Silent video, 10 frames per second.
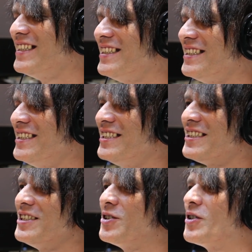
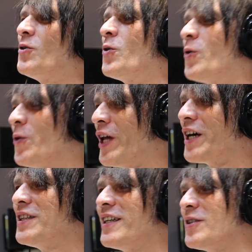石をこう
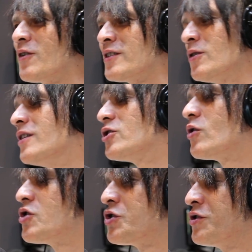投げたりとかそういうの
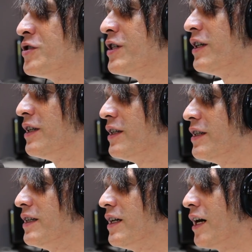しょっちゅう
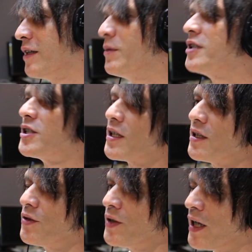ありました
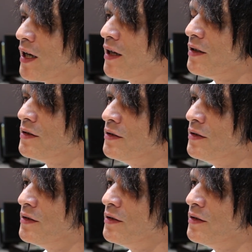けどね、